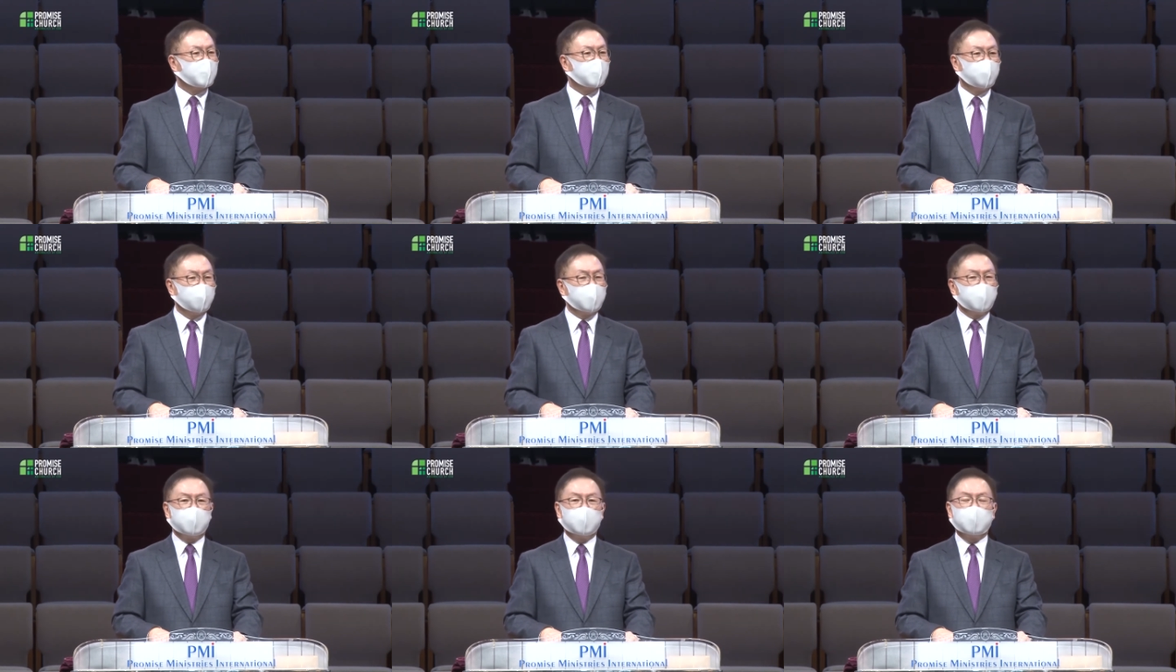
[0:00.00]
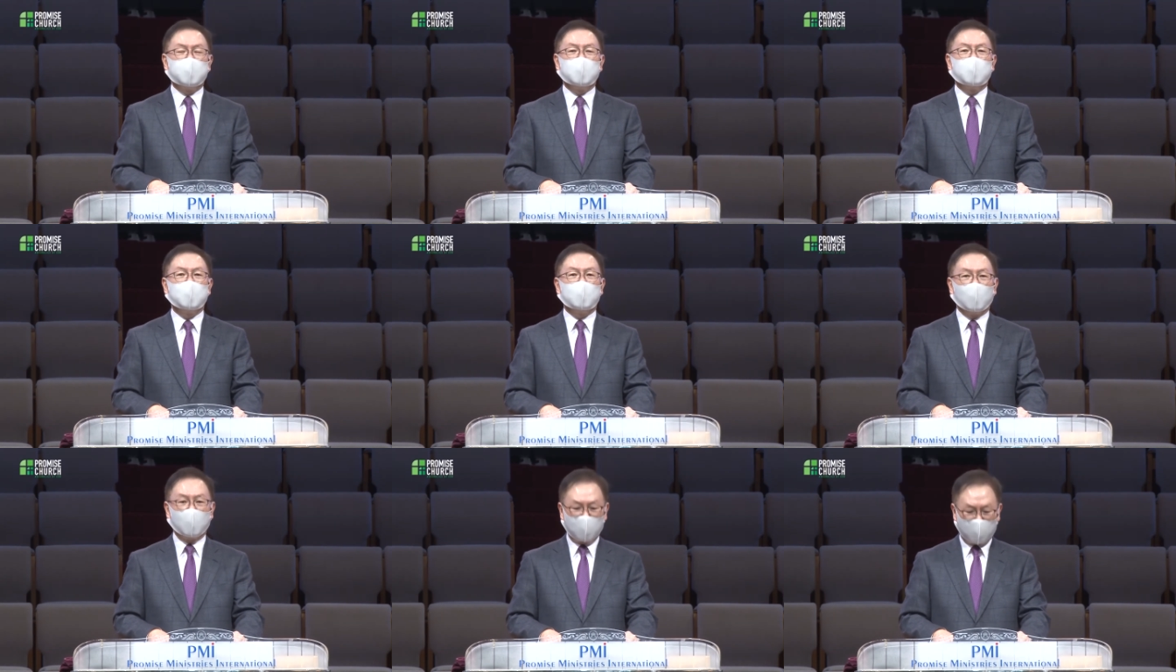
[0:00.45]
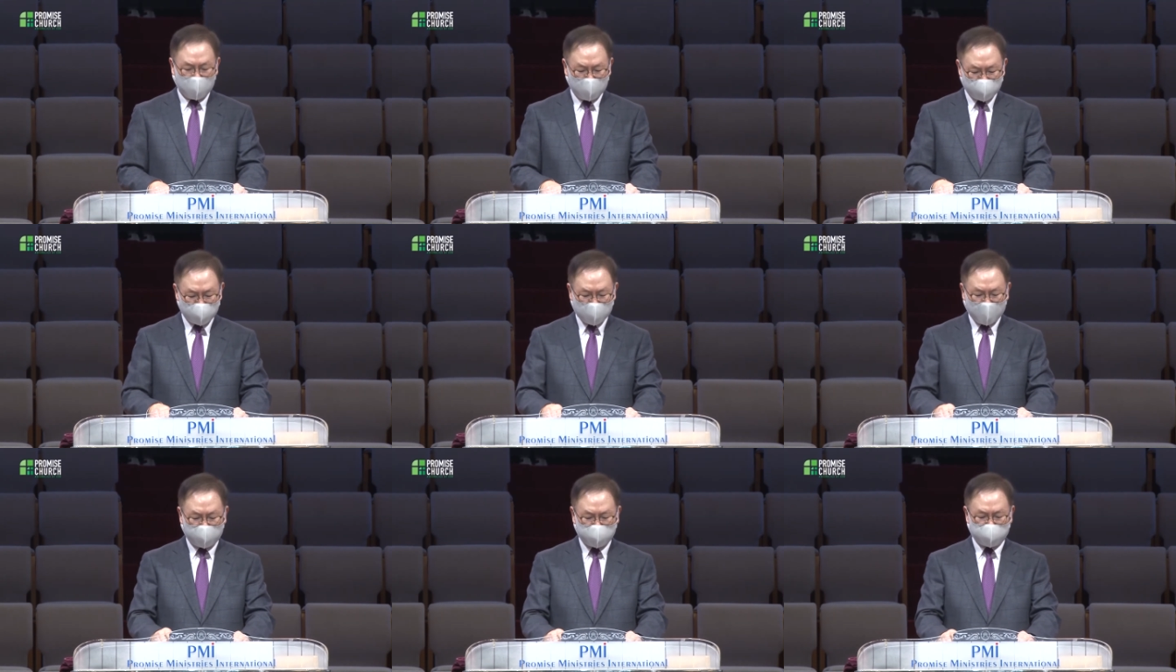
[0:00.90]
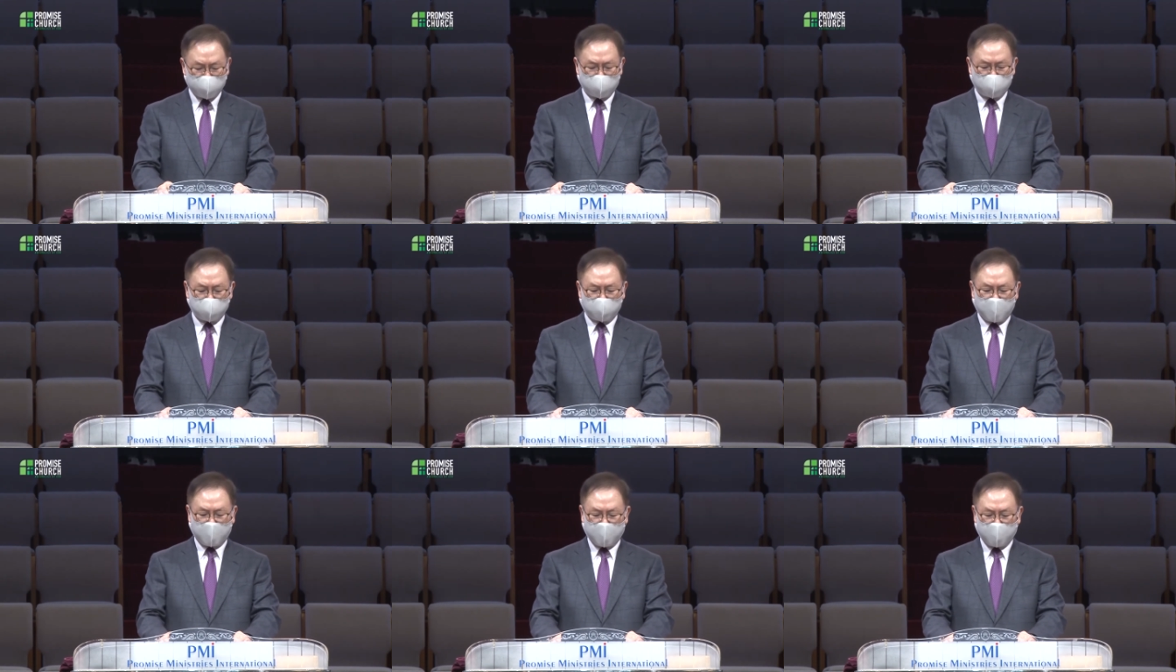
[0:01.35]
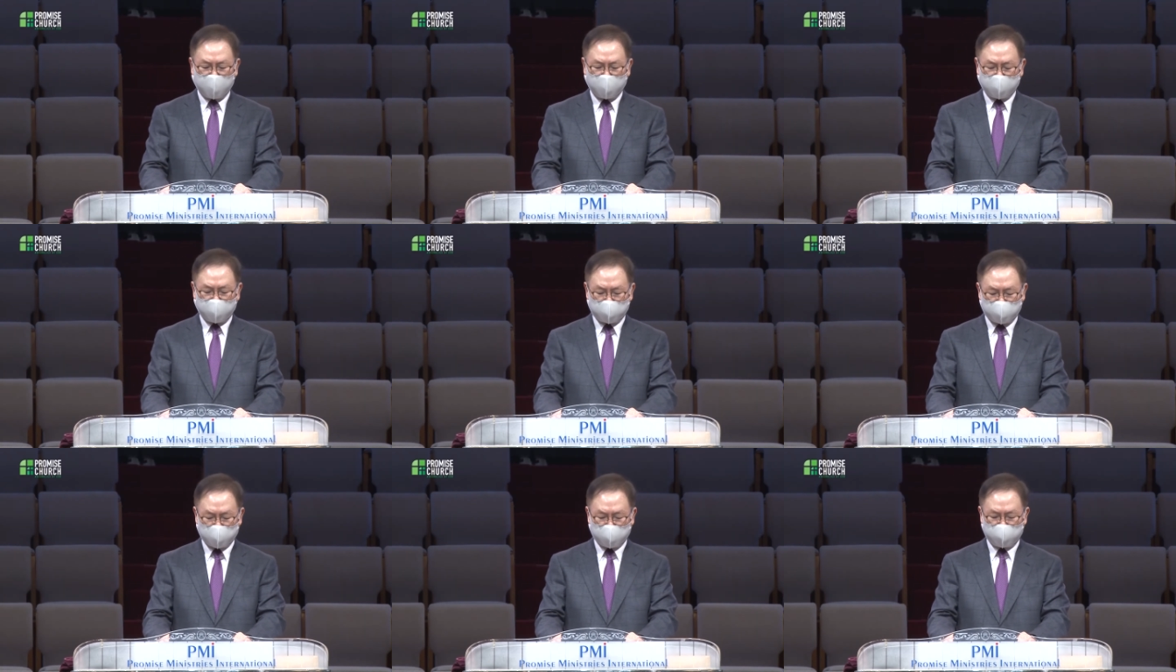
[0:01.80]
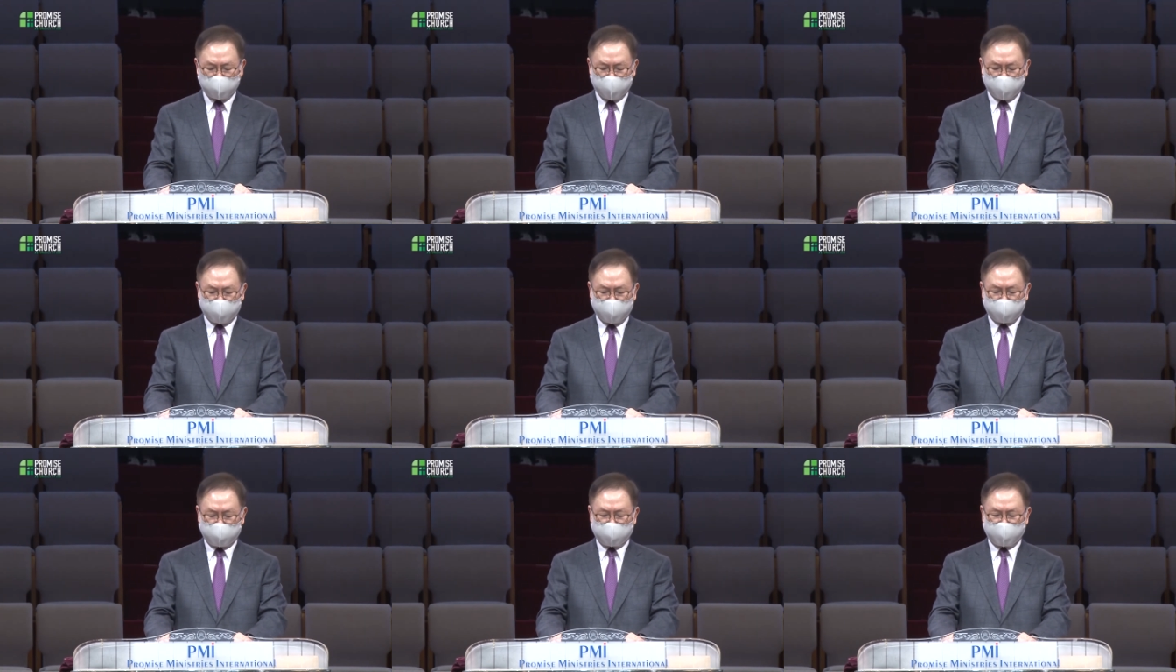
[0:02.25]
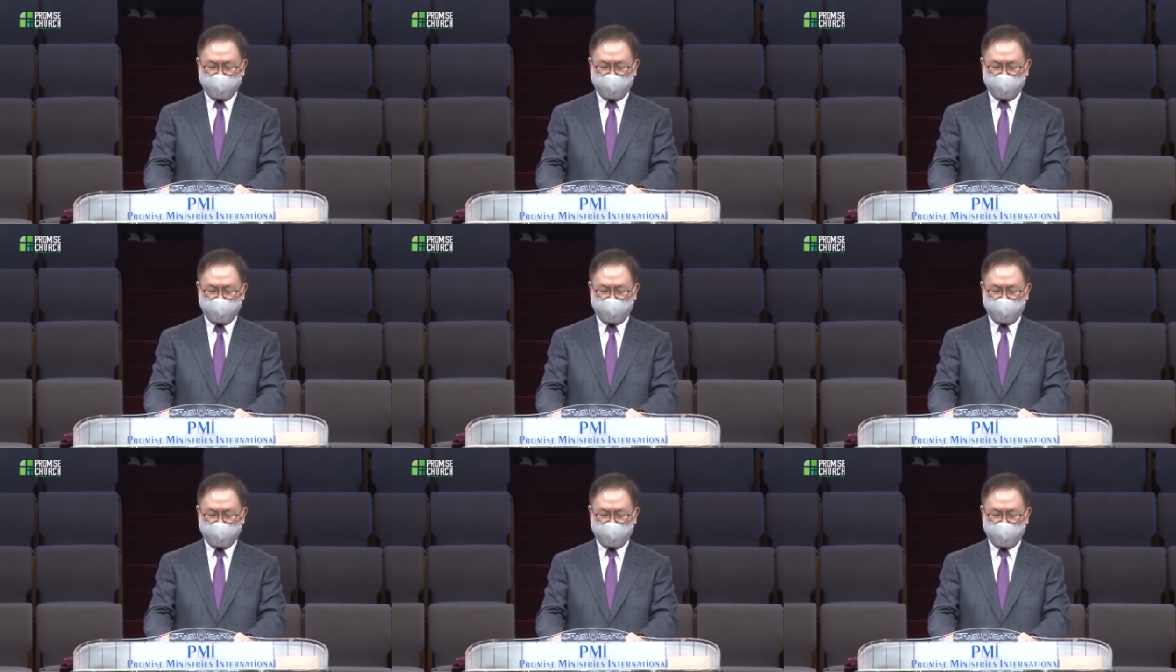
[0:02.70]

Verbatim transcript: 우리는 놀라지 않을 수가 없습니다.